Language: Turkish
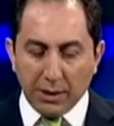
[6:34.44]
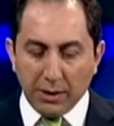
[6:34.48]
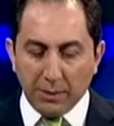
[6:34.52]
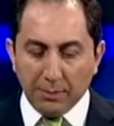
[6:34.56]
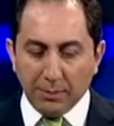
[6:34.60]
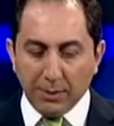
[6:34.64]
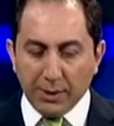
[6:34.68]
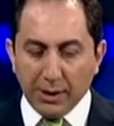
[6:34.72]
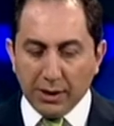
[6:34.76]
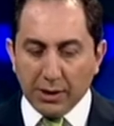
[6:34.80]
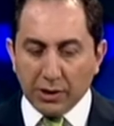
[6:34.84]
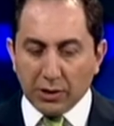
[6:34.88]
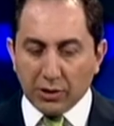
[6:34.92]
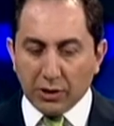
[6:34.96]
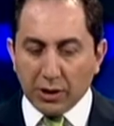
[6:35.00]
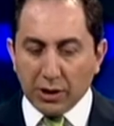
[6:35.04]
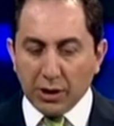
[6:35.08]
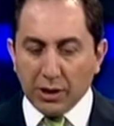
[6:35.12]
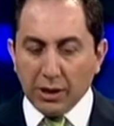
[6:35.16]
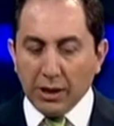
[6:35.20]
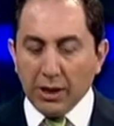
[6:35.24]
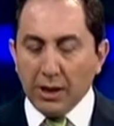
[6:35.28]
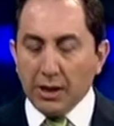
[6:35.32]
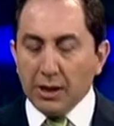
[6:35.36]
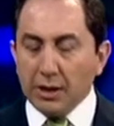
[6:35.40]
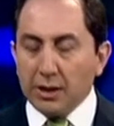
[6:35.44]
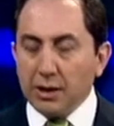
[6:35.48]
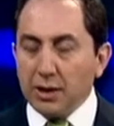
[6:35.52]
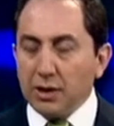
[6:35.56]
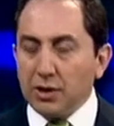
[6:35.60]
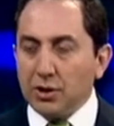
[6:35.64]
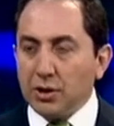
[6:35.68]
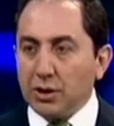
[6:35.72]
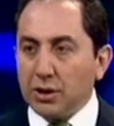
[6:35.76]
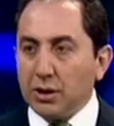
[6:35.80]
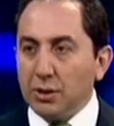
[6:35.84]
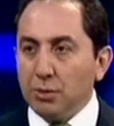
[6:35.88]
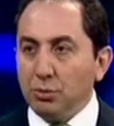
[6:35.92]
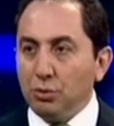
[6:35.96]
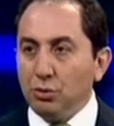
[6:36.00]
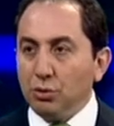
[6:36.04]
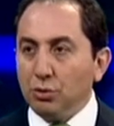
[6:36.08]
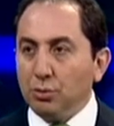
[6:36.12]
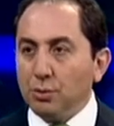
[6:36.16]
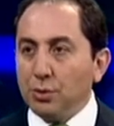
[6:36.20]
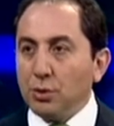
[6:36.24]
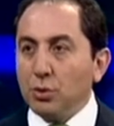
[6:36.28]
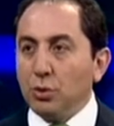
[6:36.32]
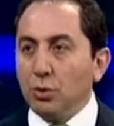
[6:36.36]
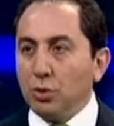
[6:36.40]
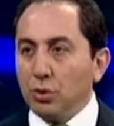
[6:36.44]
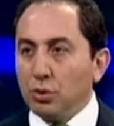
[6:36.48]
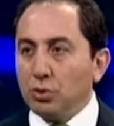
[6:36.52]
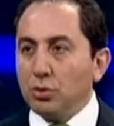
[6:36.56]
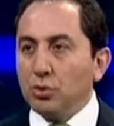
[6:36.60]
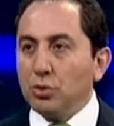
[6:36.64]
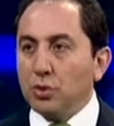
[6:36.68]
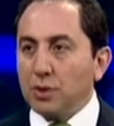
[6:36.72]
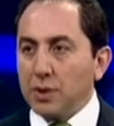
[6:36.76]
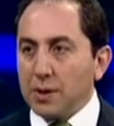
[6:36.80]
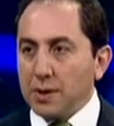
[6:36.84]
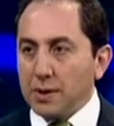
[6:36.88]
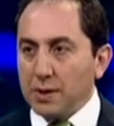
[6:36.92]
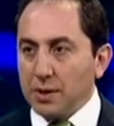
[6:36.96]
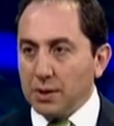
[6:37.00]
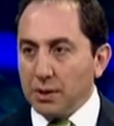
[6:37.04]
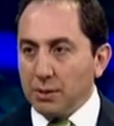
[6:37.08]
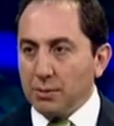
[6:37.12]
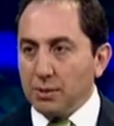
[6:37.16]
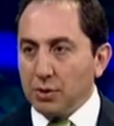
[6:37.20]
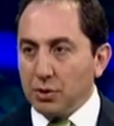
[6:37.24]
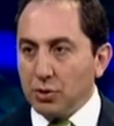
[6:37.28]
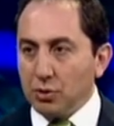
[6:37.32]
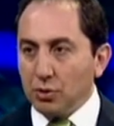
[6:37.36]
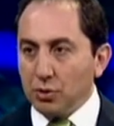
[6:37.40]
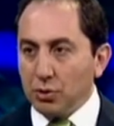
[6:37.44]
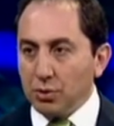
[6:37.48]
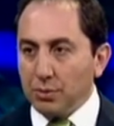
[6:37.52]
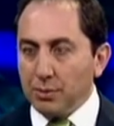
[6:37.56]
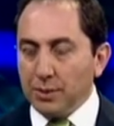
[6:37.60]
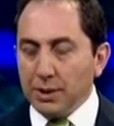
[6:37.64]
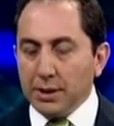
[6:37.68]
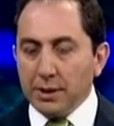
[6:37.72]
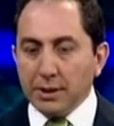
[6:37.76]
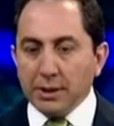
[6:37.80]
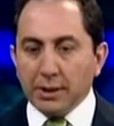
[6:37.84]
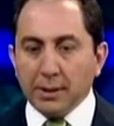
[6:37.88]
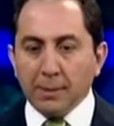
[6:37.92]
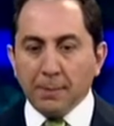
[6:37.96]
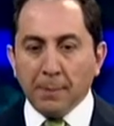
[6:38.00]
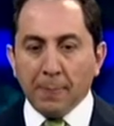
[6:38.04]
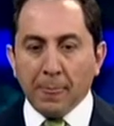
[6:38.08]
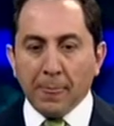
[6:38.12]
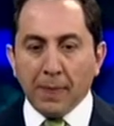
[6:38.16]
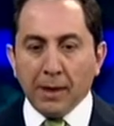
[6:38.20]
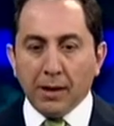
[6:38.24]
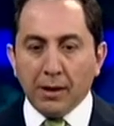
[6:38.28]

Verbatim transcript: dahil. 1000 kişilik gerçekten büyük bir orduyuz aslında biz Çorum ilinde.